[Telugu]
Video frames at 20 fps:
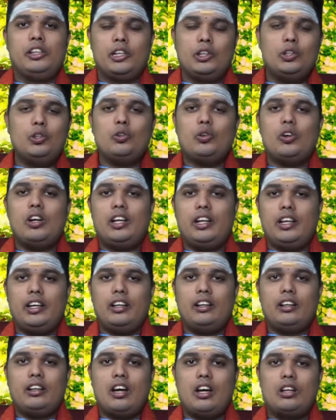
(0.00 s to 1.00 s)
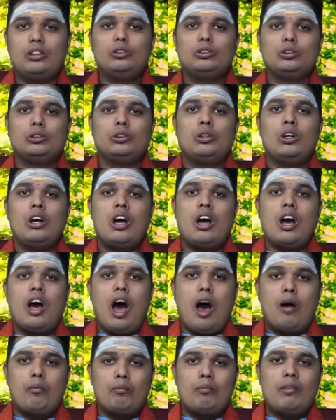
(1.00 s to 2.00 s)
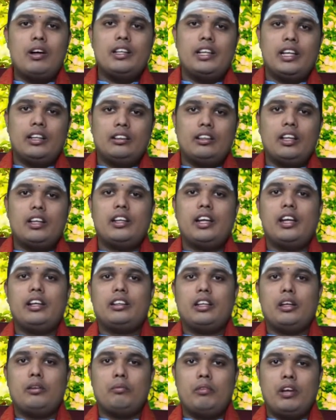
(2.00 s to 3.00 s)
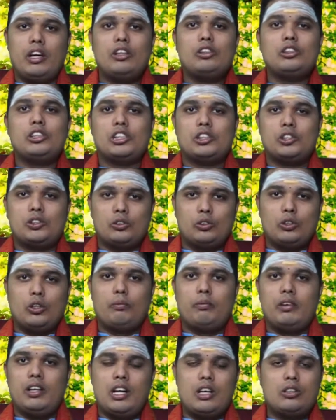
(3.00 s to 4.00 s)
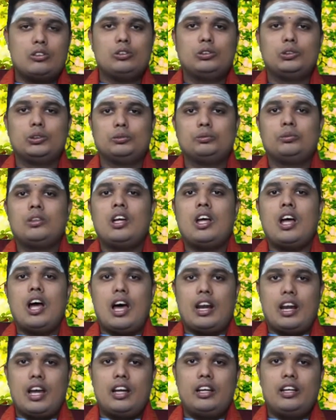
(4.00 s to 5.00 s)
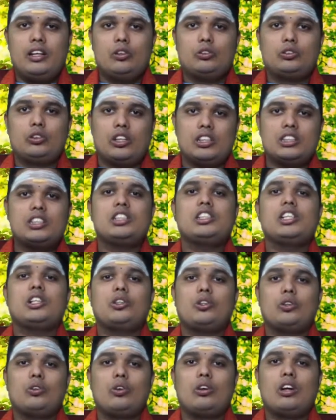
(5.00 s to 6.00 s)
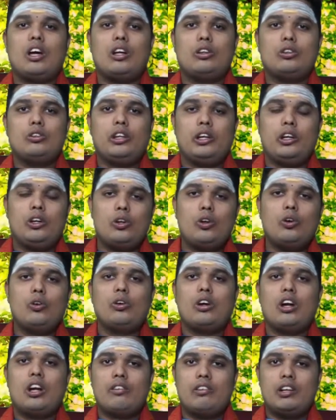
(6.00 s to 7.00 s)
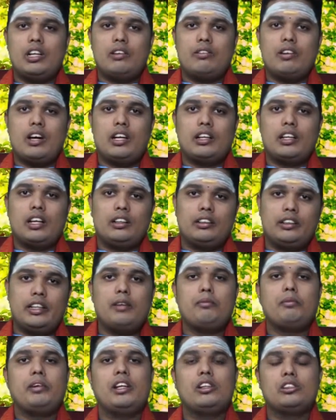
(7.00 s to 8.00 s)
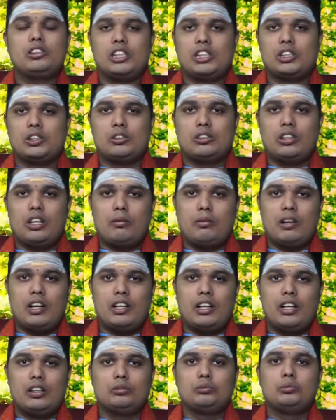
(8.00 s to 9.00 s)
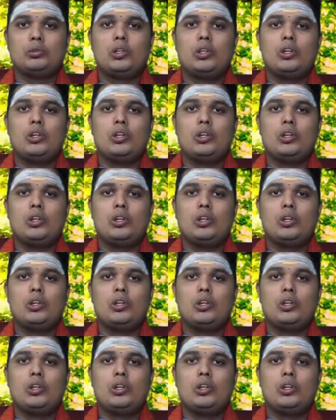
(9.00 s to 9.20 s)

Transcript: ఎందుకు అంటే కనుకను అమ్మ ఎంత అయితే మేలు చేస్తుందో బిడ్డకు అలా నేను తులసి చెట్టు కూడాను ఇంట్లో ఉన్నటువంటి వారికి అంతే మేలు చేస్తుందన్నమాటను